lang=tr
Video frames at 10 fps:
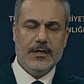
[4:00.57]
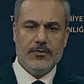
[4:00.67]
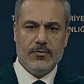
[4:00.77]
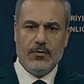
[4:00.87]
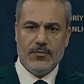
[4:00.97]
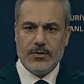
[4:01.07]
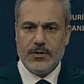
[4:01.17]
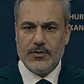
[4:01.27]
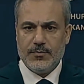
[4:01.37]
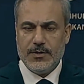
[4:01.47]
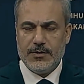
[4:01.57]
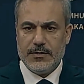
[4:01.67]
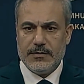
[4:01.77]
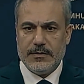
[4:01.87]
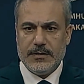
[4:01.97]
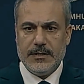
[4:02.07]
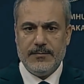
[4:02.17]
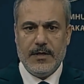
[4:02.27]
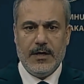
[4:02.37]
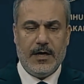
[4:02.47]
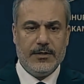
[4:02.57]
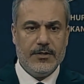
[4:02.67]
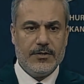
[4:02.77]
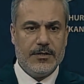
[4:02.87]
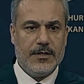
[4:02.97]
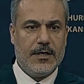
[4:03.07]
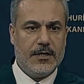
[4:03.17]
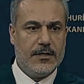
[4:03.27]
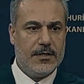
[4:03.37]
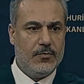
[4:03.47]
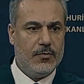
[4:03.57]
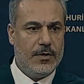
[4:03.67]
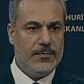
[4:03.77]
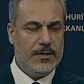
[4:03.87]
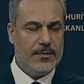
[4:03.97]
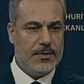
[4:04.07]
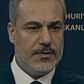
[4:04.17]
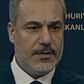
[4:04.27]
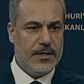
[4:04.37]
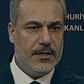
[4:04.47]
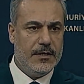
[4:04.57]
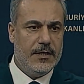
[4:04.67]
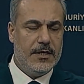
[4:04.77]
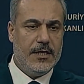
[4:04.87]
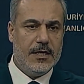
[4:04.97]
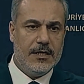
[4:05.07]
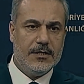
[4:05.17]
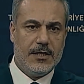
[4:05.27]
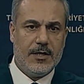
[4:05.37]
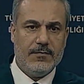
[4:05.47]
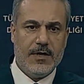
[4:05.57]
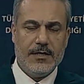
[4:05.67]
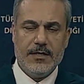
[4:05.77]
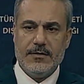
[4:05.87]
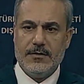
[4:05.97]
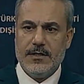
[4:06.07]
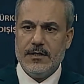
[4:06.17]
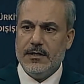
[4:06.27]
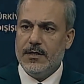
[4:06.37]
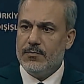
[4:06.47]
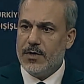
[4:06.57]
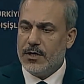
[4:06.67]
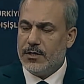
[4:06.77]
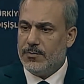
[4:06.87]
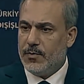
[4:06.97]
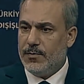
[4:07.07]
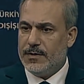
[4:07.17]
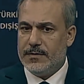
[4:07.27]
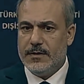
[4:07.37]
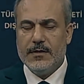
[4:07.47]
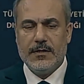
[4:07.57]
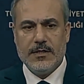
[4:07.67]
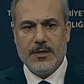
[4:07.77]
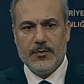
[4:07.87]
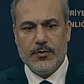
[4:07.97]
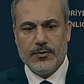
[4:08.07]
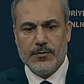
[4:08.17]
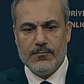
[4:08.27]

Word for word: Yoğun bir çalışma içerisinde ateşkese katkıda bulunabilir miyiz diye ilgili taraflar nezdinde mekik diplomasisi yapıyorduk.